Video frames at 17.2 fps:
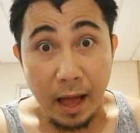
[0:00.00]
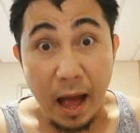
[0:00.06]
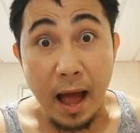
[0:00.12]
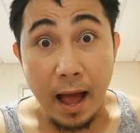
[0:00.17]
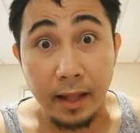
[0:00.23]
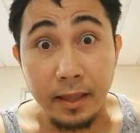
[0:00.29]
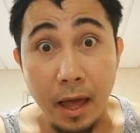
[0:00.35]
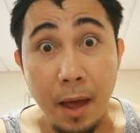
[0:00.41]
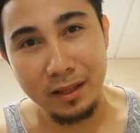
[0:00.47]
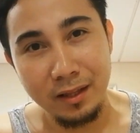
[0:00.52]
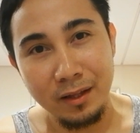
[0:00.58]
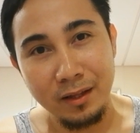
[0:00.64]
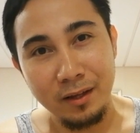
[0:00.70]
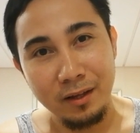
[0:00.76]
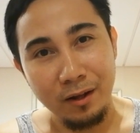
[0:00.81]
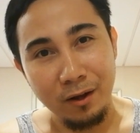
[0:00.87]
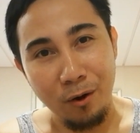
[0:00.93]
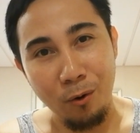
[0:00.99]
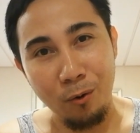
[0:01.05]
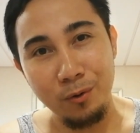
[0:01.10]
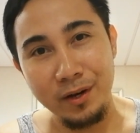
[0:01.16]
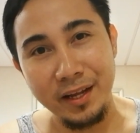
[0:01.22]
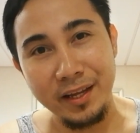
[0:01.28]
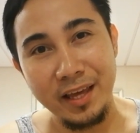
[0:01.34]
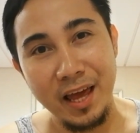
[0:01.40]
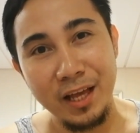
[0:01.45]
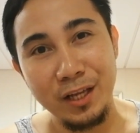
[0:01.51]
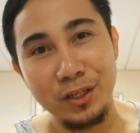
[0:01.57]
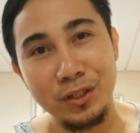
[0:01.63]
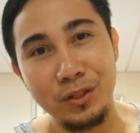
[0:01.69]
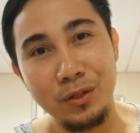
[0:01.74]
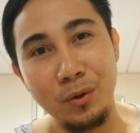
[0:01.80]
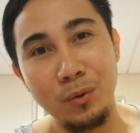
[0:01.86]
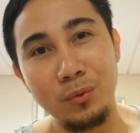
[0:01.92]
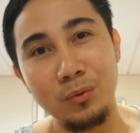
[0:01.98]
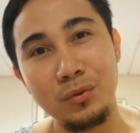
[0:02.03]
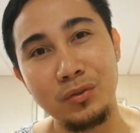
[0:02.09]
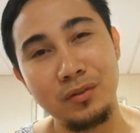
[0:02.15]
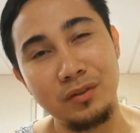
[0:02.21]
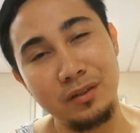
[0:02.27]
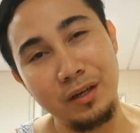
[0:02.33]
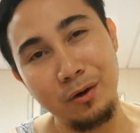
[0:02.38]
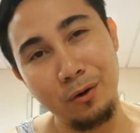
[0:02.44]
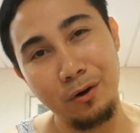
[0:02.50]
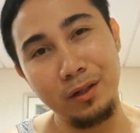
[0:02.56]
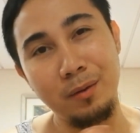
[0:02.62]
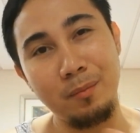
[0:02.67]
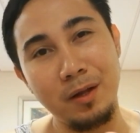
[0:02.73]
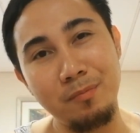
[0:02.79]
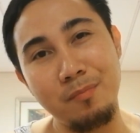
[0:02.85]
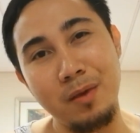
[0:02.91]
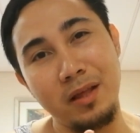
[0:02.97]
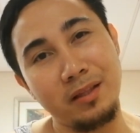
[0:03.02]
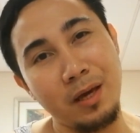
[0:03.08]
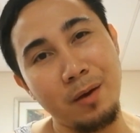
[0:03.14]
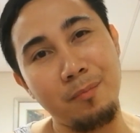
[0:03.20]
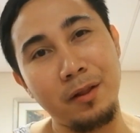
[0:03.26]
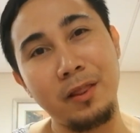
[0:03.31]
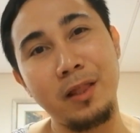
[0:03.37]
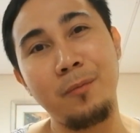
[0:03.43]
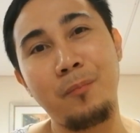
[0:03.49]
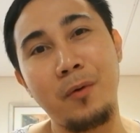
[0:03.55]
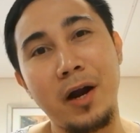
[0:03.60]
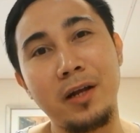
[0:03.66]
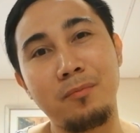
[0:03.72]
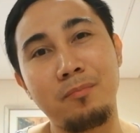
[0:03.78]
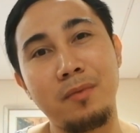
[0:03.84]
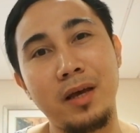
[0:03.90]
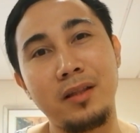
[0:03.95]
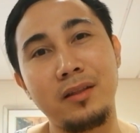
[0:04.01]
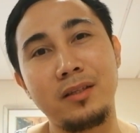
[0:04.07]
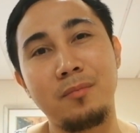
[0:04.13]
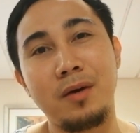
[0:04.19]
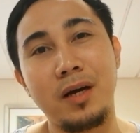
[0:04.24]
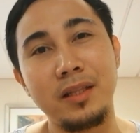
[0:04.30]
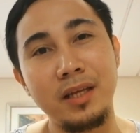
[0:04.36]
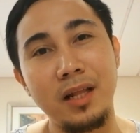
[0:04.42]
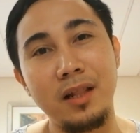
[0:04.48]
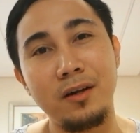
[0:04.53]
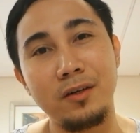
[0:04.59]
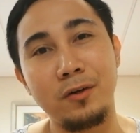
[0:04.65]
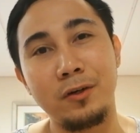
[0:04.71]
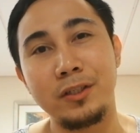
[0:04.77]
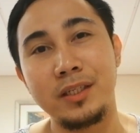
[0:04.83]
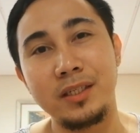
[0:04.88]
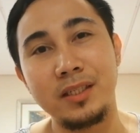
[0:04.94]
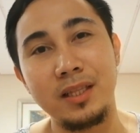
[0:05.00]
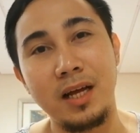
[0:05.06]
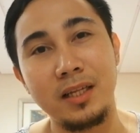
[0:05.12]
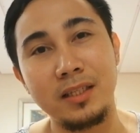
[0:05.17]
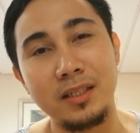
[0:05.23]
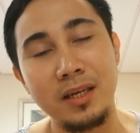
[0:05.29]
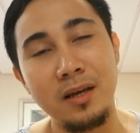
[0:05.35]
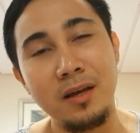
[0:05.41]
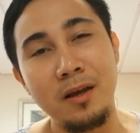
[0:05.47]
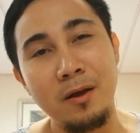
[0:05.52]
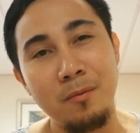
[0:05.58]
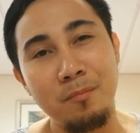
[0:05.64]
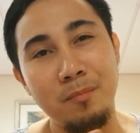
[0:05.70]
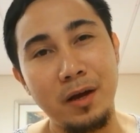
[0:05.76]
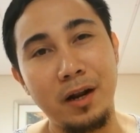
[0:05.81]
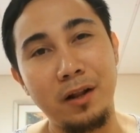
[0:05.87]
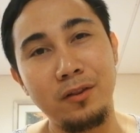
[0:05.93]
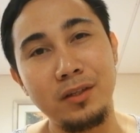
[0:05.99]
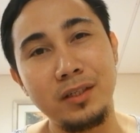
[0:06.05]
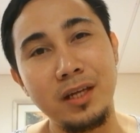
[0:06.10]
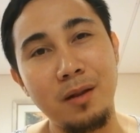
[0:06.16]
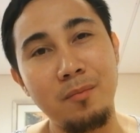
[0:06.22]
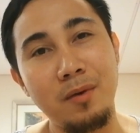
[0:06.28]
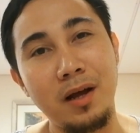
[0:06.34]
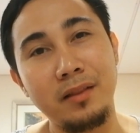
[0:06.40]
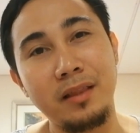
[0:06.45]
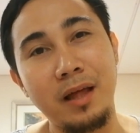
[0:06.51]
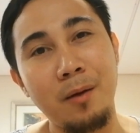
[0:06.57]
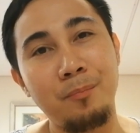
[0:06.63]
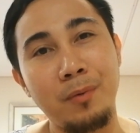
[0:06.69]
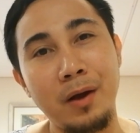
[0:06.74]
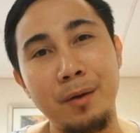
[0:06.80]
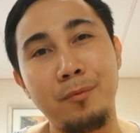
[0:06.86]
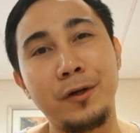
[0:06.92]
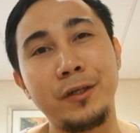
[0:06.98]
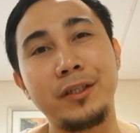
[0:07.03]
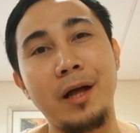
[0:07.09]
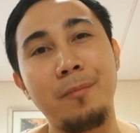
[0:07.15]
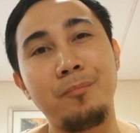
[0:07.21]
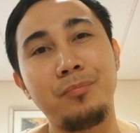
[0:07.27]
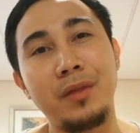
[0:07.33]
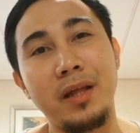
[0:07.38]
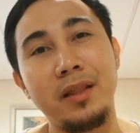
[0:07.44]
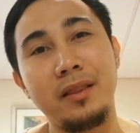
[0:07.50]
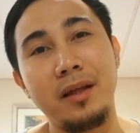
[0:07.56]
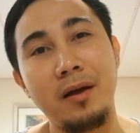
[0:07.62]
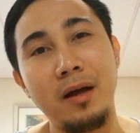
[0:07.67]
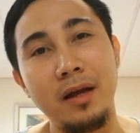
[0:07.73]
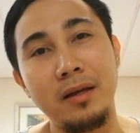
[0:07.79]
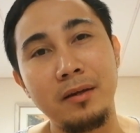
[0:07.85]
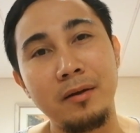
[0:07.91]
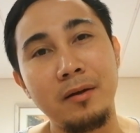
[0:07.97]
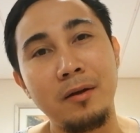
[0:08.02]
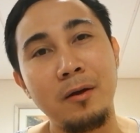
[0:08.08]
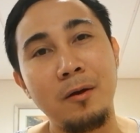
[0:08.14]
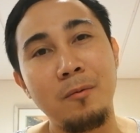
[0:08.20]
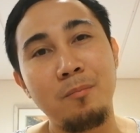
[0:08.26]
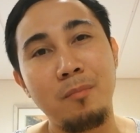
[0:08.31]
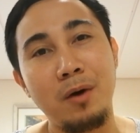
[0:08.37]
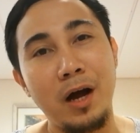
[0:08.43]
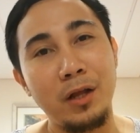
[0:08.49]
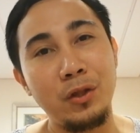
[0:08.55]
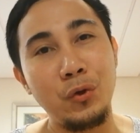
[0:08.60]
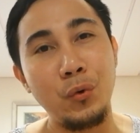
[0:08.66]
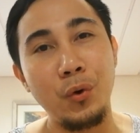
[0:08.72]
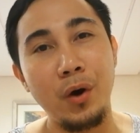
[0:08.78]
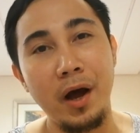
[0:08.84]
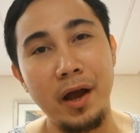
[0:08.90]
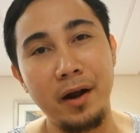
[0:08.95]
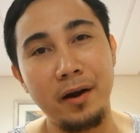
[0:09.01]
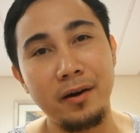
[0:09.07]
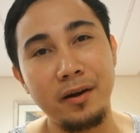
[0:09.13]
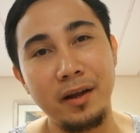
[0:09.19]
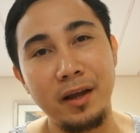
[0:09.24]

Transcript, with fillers: Ha? only Cage knows. Siguro naman may, sa ibang department, sa mga dealer or sa slots, meron din sila mga top 5 or top 10 na mga new hire.